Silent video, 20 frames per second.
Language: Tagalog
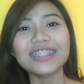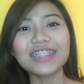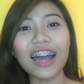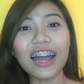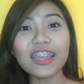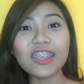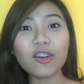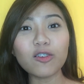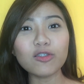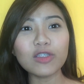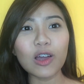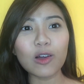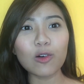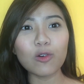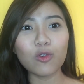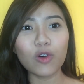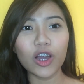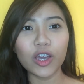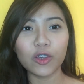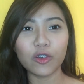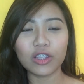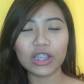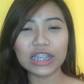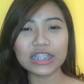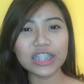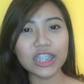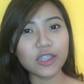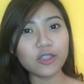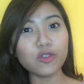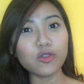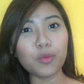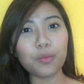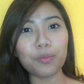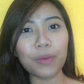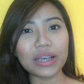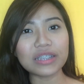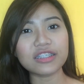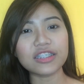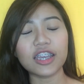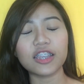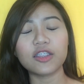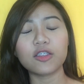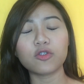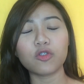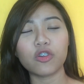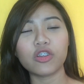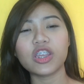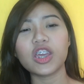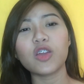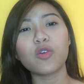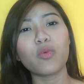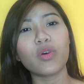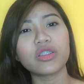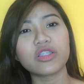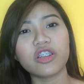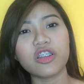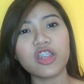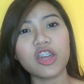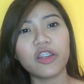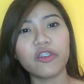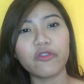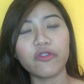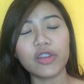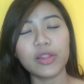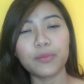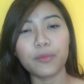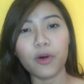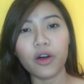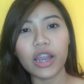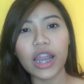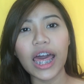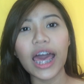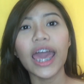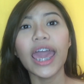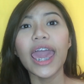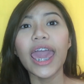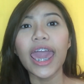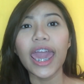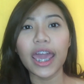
sa kanya ko nakuha yun kasi yun yung past editor niya, yung Wonder Share Filmora.